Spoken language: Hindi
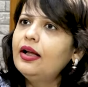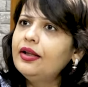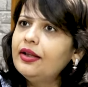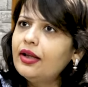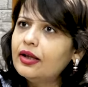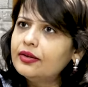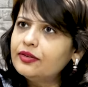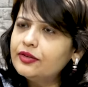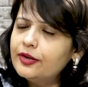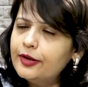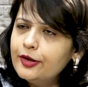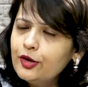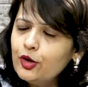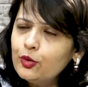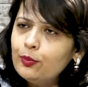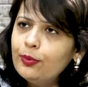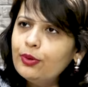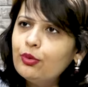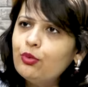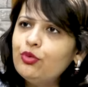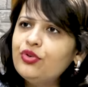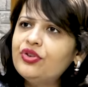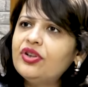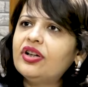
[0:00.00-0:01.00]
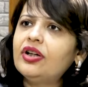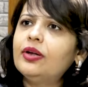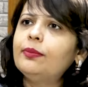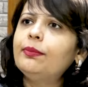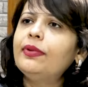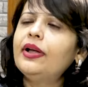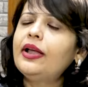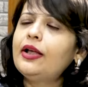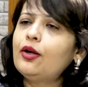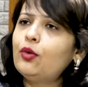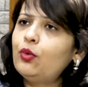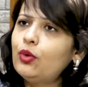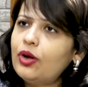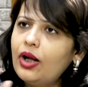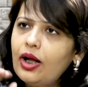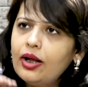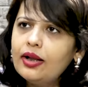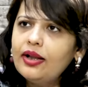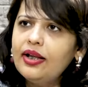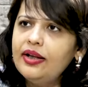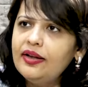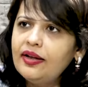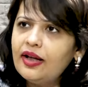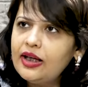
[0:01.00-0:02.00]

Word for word: या अंतड़ियों में कोई ज़ख़म है या खुराक की